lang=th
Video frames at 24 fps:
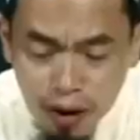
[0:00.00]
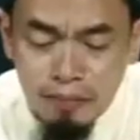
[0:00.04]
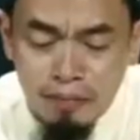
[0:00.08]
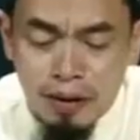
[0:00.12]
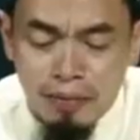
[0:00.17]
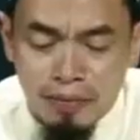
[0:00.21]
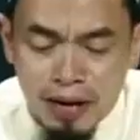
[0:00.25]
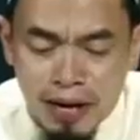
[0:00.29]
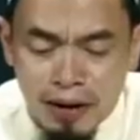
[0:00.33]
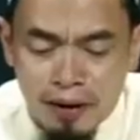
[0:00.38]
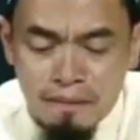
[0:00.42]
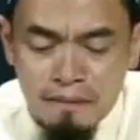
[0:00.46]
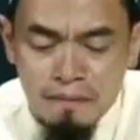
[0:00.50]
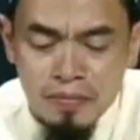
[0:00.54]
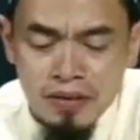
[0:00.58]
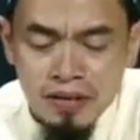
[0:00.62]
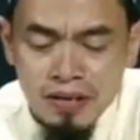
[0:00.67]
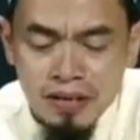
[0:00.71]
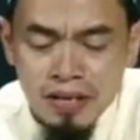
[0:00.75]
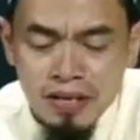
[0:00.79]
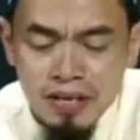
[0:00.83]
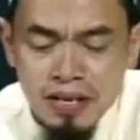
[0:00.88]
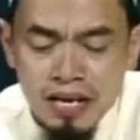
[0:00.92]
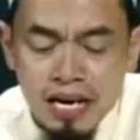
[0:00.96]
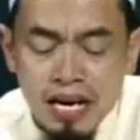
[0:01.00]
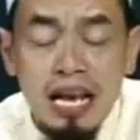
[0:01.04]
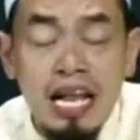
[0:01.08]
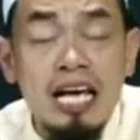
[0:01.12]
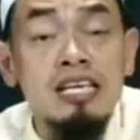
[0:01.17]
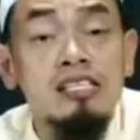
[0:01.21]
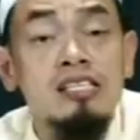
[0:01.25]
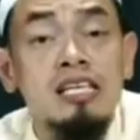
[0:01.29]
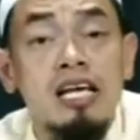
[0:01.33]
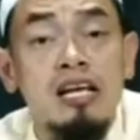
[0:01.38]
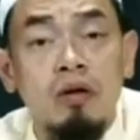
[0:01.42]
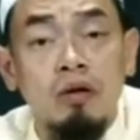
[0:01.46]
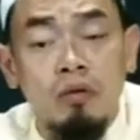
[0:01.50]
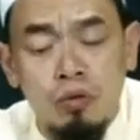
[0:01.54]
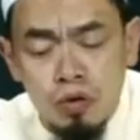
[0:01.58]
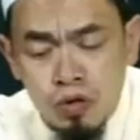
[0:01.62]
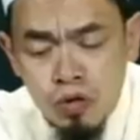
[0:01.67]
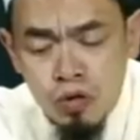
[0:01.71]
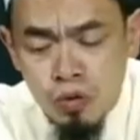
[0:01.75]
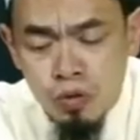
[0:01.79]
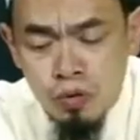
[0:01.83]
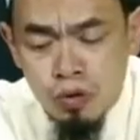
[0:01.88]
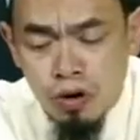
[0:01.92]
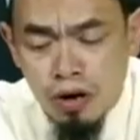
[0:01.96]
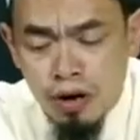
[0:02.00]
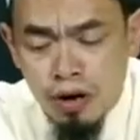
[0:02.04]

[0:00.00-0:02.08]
แบบนั้นไลซัลคุชูอ์